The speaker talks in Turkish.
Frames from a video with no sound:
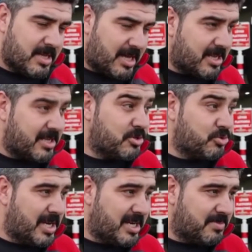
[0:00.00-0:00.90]
Arkadaşı
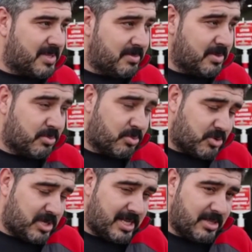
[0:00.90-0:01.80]
uyardım dedim ki bu, bu
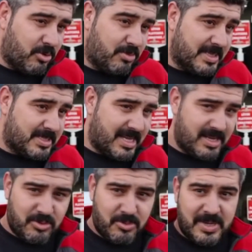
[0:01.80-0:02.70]
şekilde olmaz
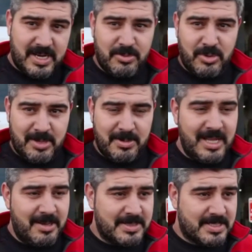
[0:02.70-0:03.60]
yani o paraya bu
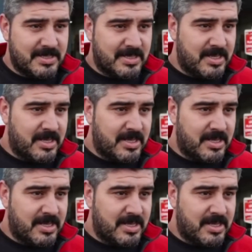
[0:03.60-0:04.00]
arabayı alamazsın.